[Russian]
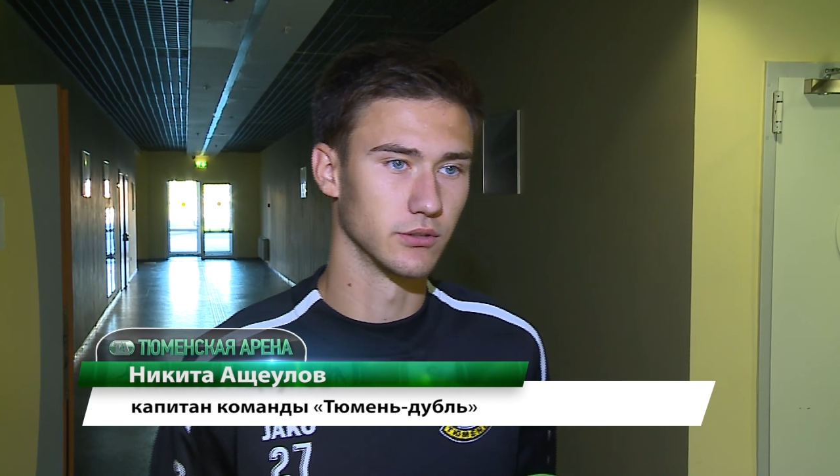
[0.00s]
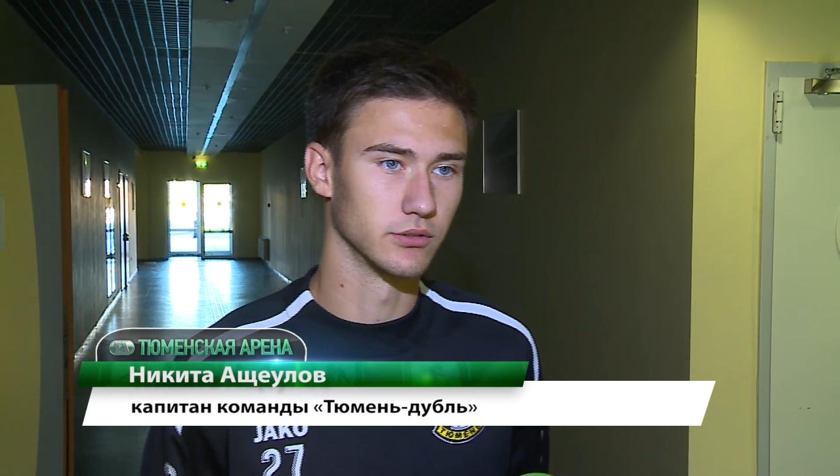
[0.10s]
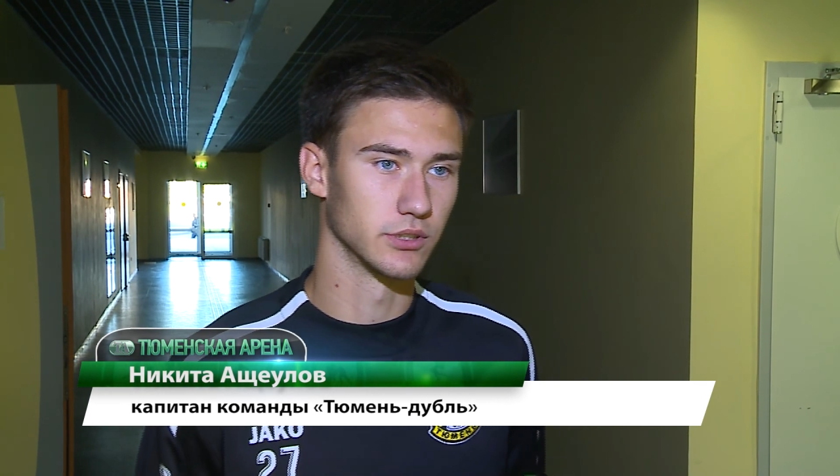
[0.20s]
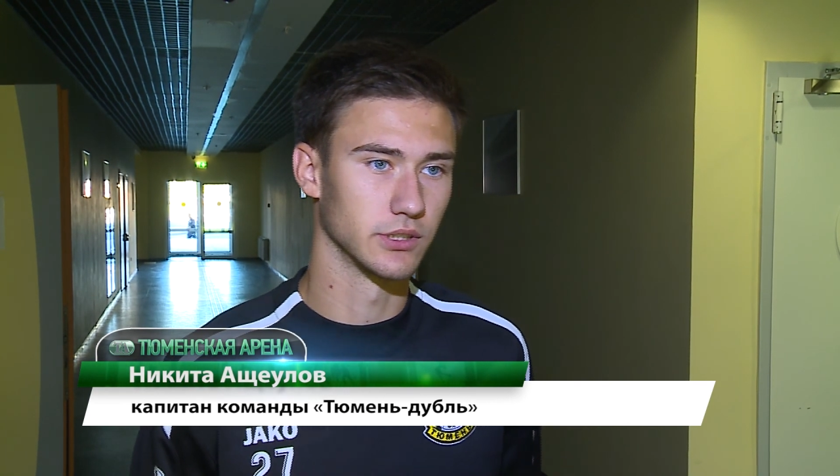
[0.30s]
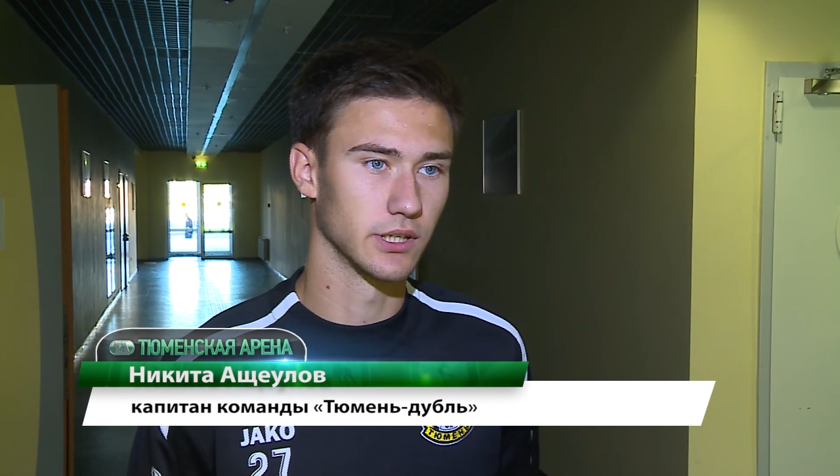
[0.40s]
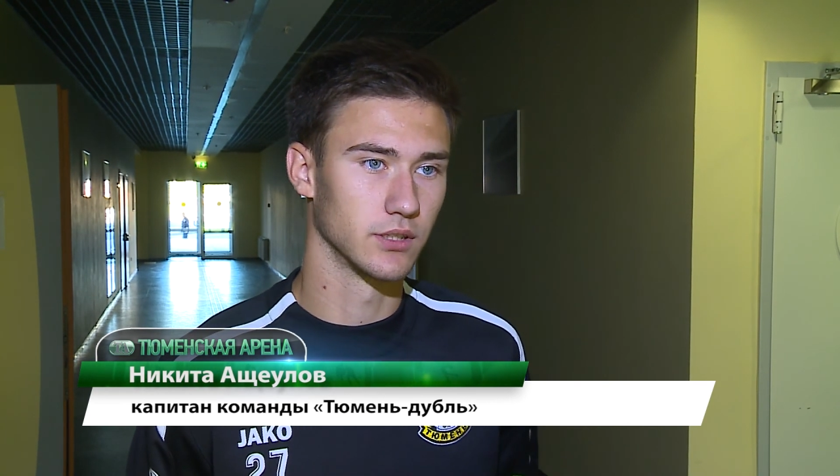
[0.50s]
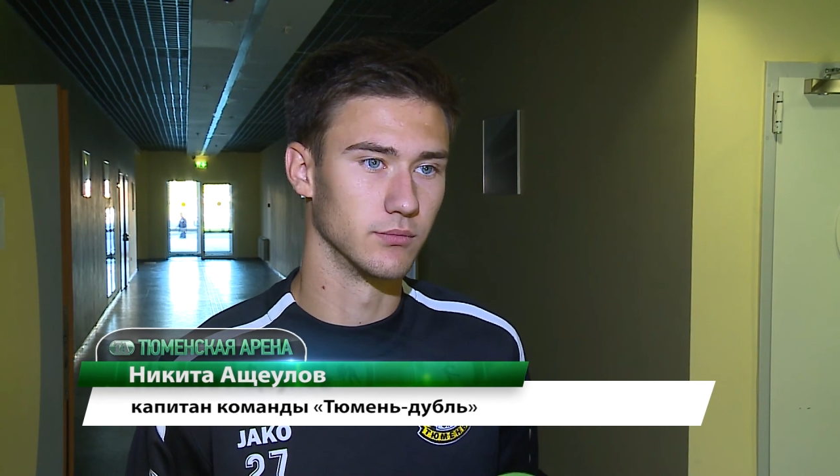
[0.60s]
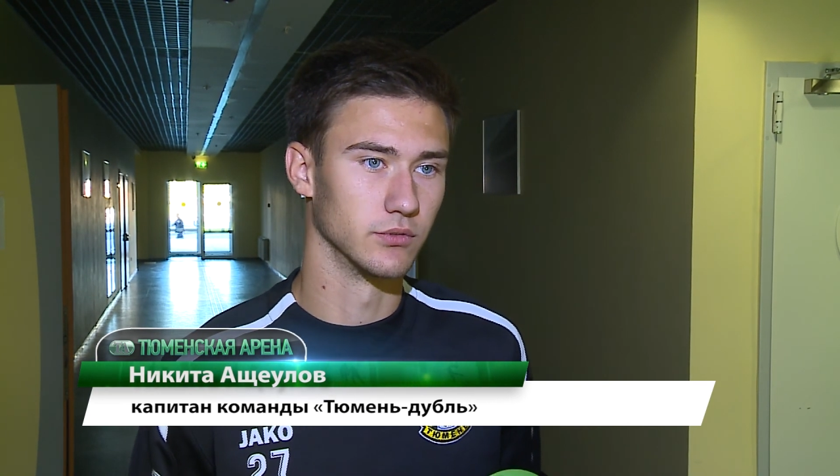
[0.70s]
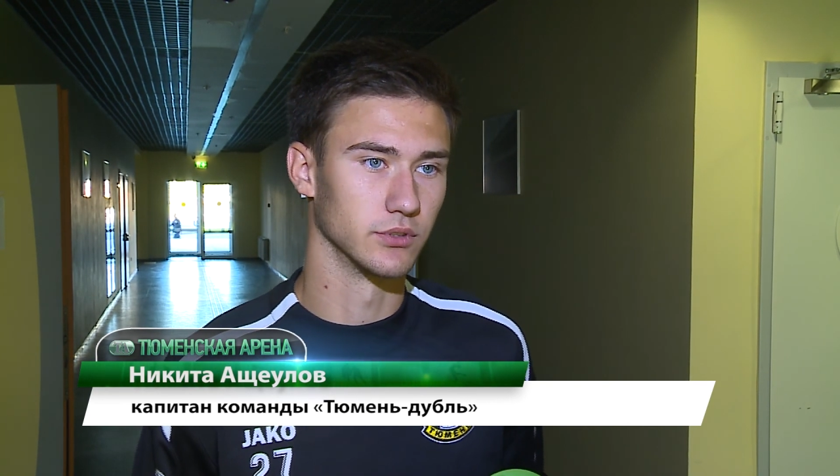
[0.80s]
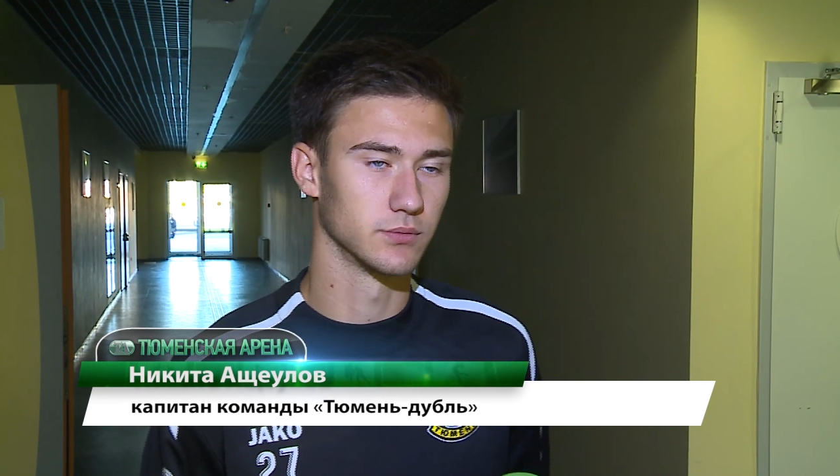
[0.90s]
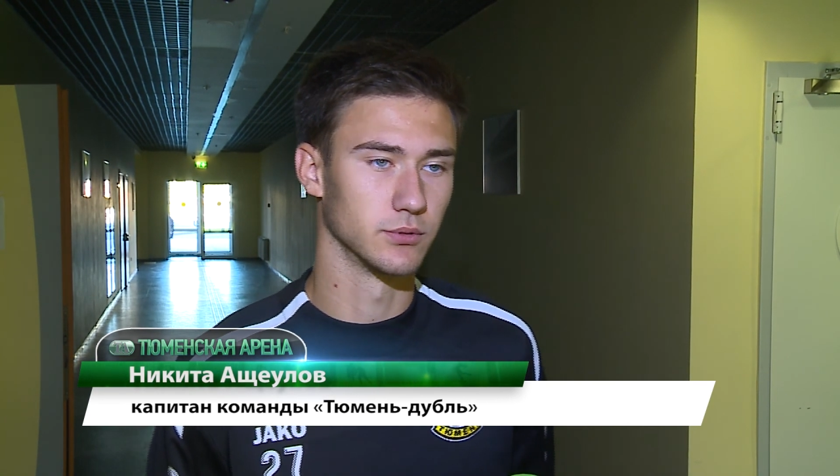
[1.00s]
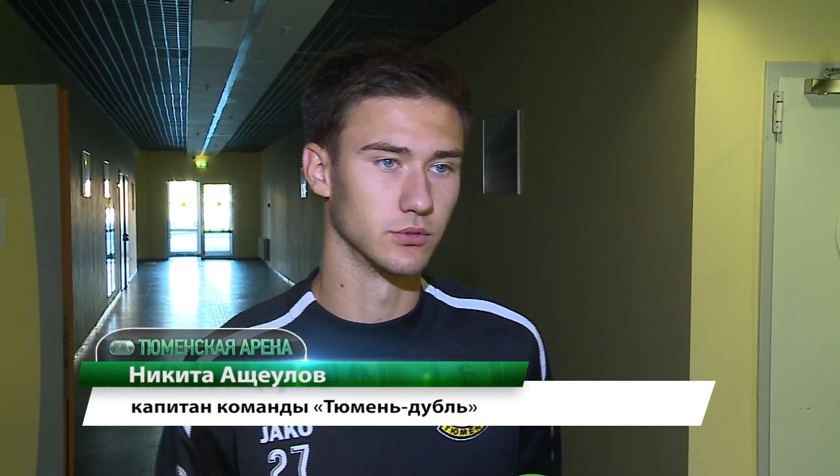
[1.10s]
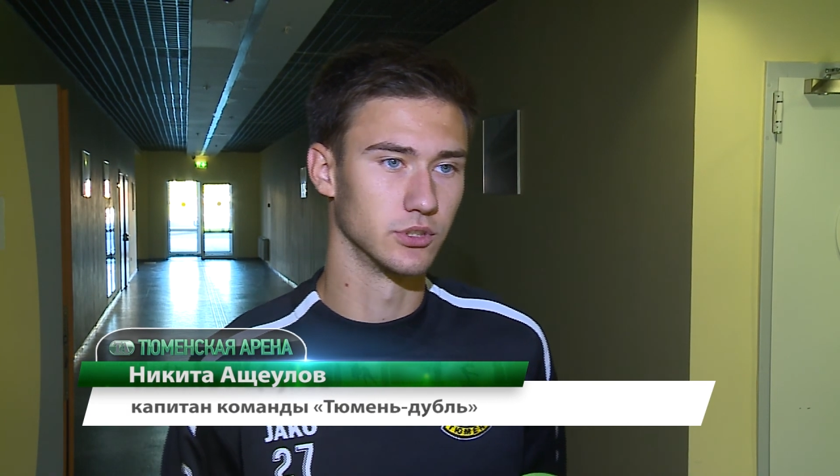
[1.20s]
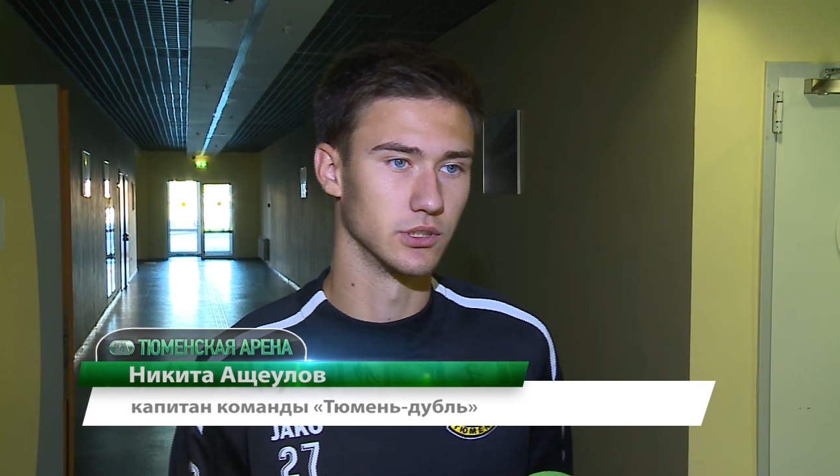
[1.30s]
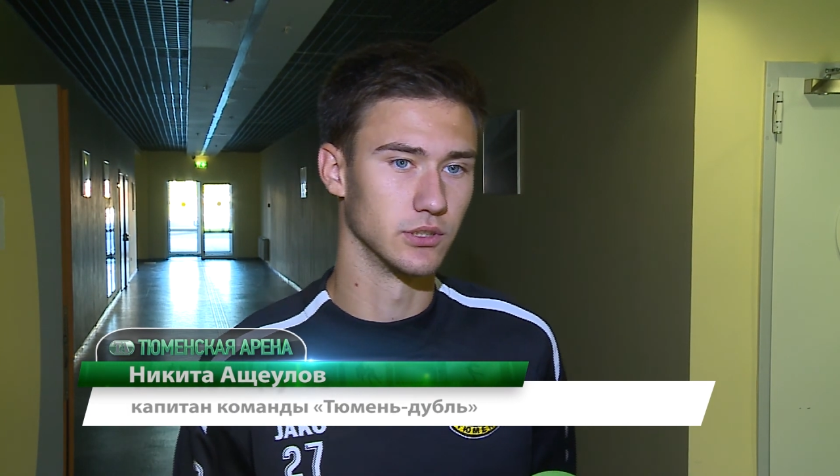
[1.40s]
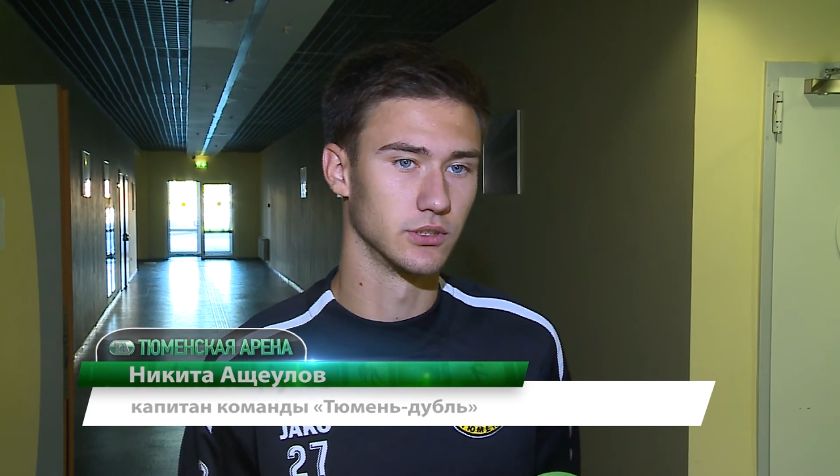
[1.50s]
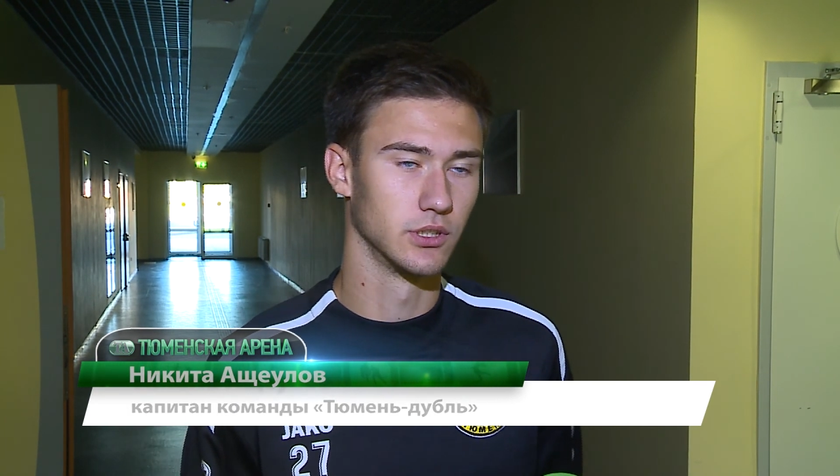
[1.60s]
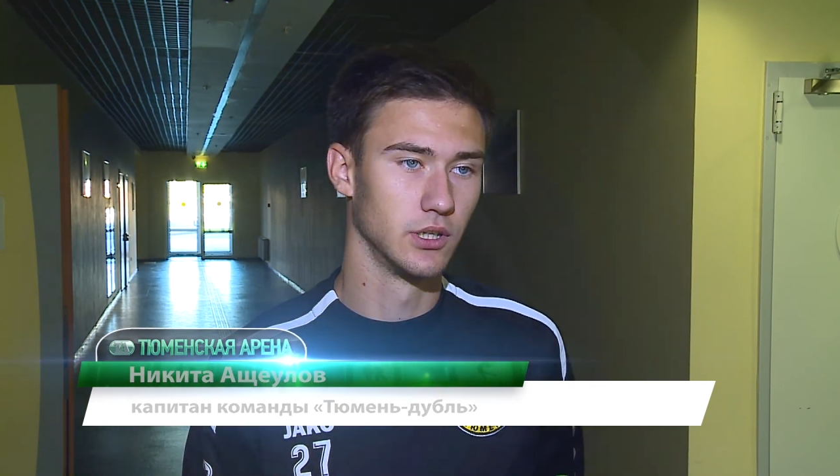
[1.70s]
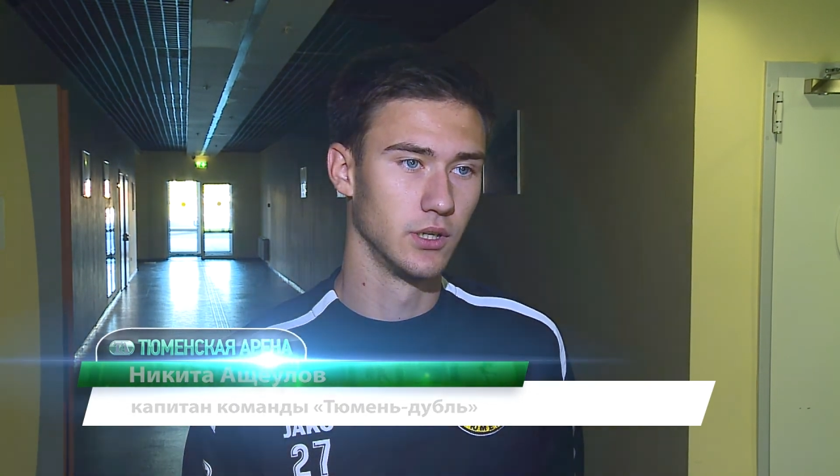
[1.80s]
контратаки бы у нас получились.